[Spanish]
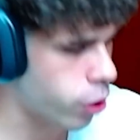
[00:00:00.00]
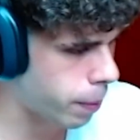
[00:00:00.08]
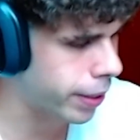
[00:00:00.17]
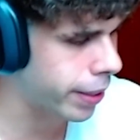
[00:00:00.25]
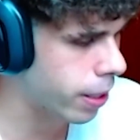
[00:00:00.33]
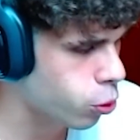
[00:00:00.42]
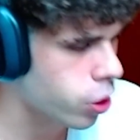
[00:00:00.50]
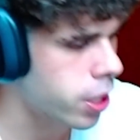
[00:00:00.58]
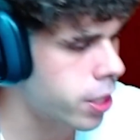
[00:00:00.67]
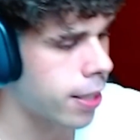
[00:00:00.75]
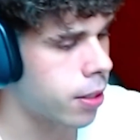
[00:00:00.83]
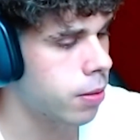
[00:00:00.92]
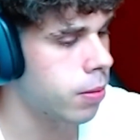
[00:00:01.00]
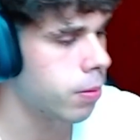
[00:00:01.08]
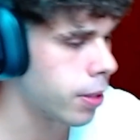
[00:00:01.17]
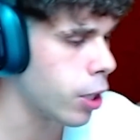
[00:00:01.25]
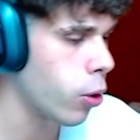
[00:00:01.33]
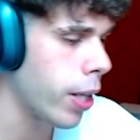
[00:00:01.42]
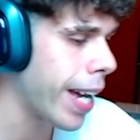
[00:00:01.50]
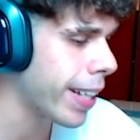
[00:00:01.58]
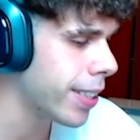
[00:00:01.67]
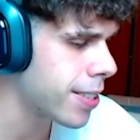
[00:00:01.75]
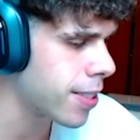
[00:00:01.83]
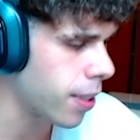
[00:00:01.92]
Lo debatiremos en el chat. Quiero que la
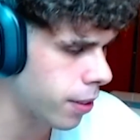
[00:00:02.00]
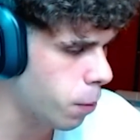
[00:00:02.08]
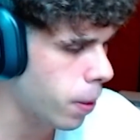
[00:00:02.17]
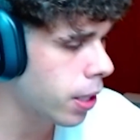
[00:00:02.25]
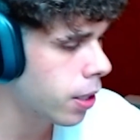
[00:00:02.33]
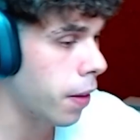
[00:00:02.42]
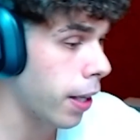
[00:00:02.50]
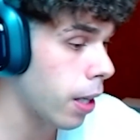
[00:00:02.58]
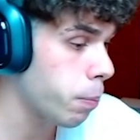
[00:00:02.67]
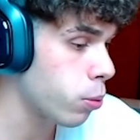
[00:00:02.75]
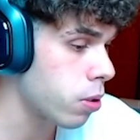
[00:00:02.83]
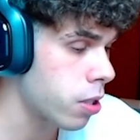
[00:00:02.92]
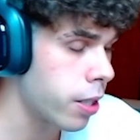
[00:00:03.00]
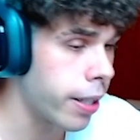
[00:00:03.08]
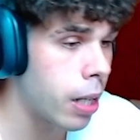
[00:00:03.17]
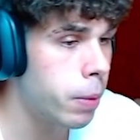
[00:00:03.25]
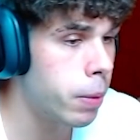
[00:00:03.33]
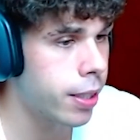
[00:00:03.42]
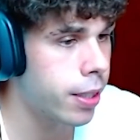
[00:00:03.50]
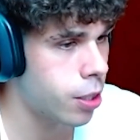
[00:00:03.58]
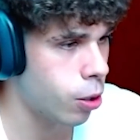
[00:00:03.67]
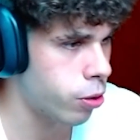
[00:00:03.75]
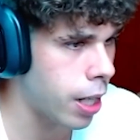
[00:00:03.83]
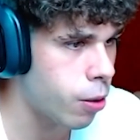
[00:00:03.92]
gente esté activa y deje, pues, si realmente
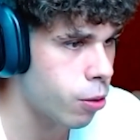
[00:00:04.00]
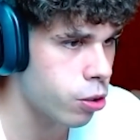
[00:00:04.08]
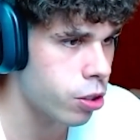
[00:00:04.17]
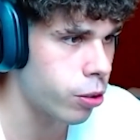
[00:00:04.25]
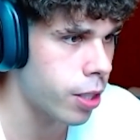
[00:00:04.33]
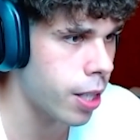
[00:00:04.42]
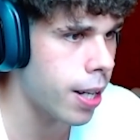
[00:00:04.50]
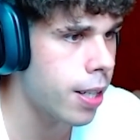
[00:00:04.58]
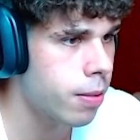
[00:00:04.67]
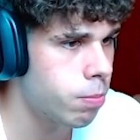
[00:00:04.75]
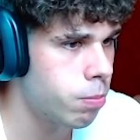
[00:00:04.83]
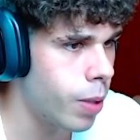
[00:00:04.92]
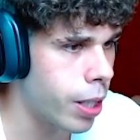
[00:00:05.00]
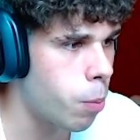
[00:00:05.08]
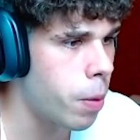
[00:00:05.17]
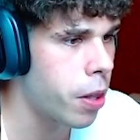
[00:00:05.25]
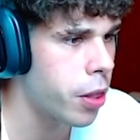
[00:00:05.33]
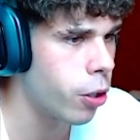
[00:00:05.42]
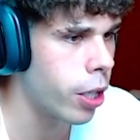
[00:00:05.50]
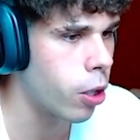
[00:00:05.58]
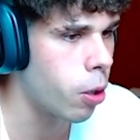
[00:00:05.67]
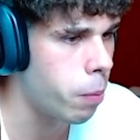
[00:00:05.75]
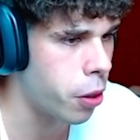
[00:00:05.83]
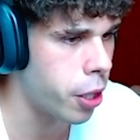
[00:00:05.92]
se lo traga o no se lo traga, le convence o no le
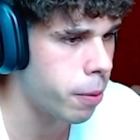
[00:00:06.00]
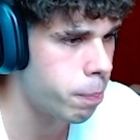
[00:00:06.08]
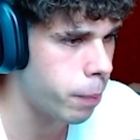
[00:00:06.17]
convence,